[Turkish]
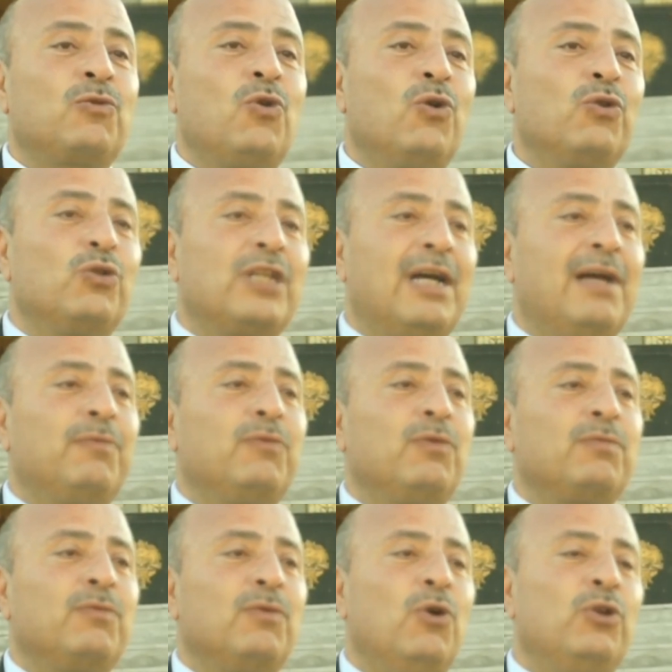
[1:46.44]
konuda
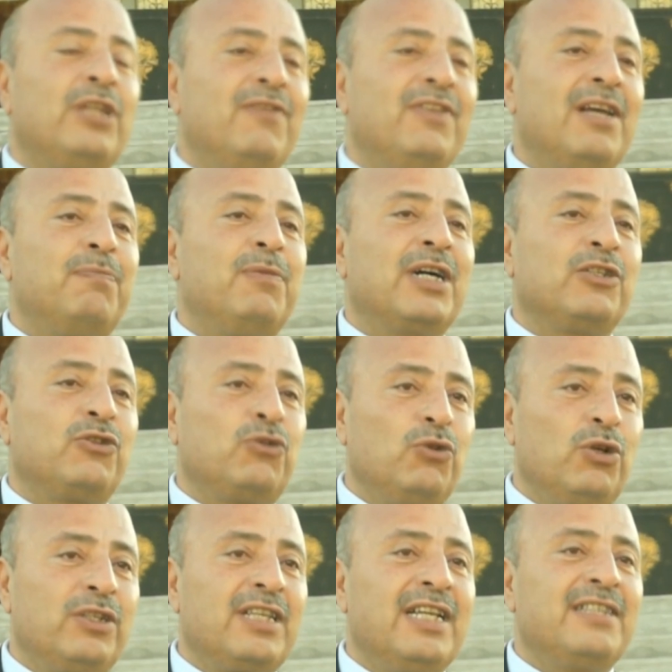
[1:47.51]
ödev yapmak
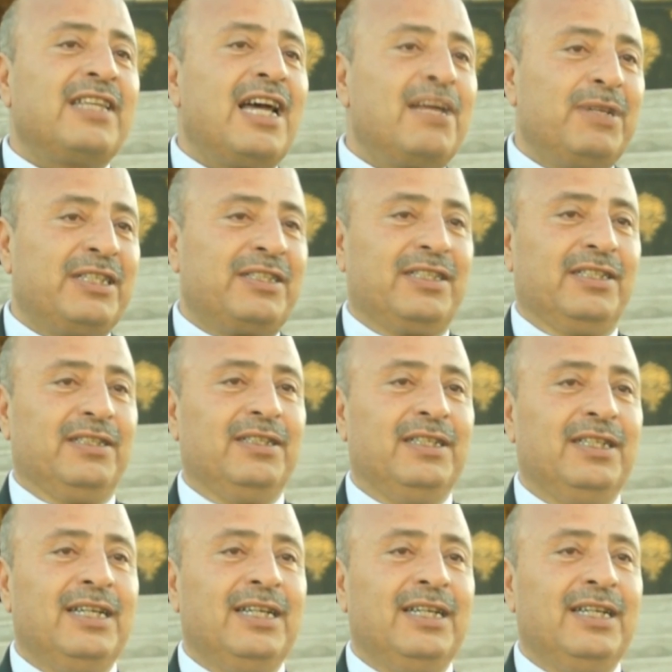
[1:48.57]
istiyorsan serbestsin.